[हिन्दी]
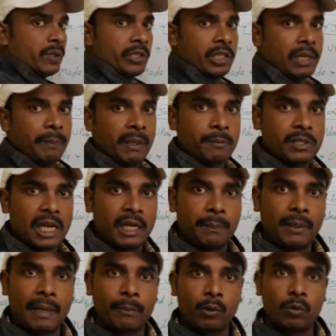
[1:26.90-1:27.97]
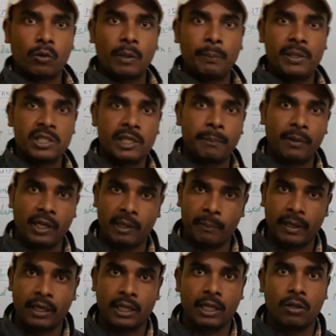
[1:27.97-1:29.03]
ऑफिशियल वेबसाइट पे आप लोगों को बीएसएफ
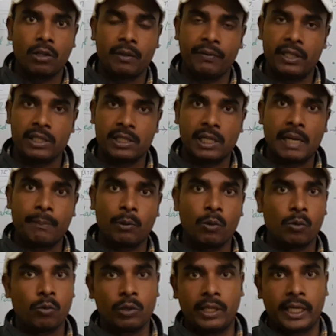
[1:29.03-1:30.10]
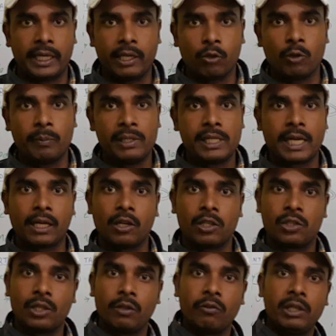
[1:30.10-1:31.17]
ट्रेडमैन का नोटिफिकेशन आप लोगों को देखने को मिल जाएगा
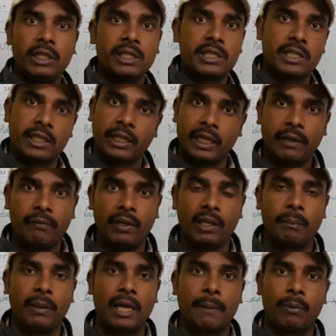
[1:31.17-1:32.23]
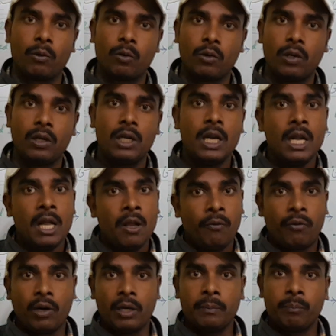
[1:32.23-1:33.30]
और जनवरी के सेकेंड वीक में आप लोगों को
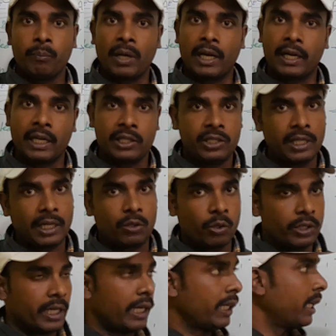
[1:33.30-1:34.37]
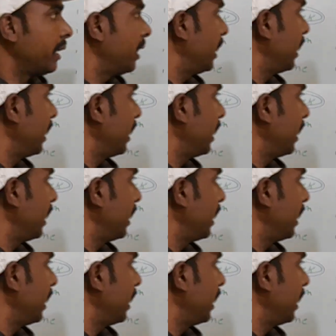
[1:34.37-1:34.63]
फॉर्म भराना स्टार्ट हो जाएगा